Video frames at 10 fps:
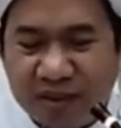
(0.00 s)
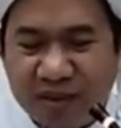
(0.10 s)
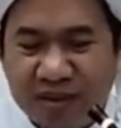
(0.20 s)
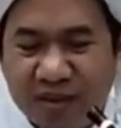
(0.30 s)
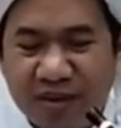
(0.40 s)

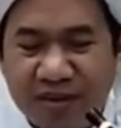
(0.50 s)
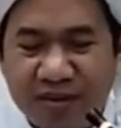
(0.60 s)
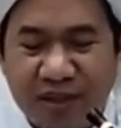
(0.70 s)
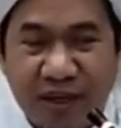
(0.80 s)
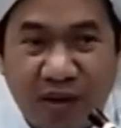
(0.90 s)
Hmm.
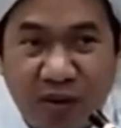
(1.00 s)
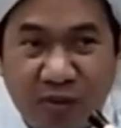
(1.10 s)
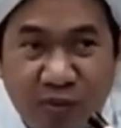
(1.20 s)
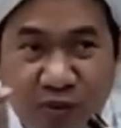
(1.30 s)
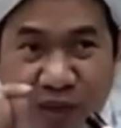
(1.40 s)
Saya kalau
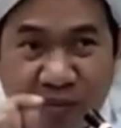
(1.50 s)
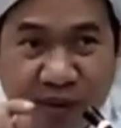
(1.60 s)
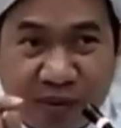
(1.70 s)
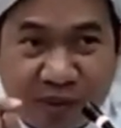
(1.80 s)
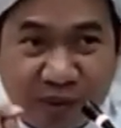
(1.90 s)
nulis buku
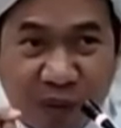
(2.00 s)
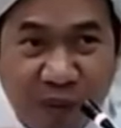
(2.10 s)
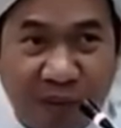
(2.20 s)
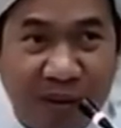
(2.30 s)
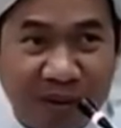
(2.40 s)
begitu, di
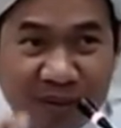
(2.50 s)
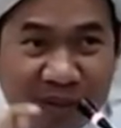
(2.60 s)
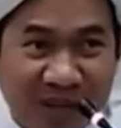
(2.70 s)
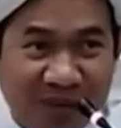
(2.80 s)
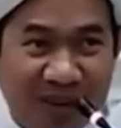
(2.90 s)
bawah memang
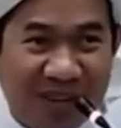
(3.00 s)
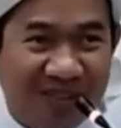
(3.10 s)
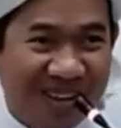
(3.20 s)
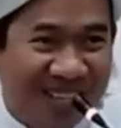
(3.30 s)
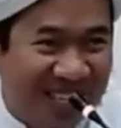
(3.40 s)
catatannya banyak
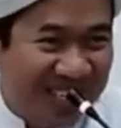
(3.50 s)
banget.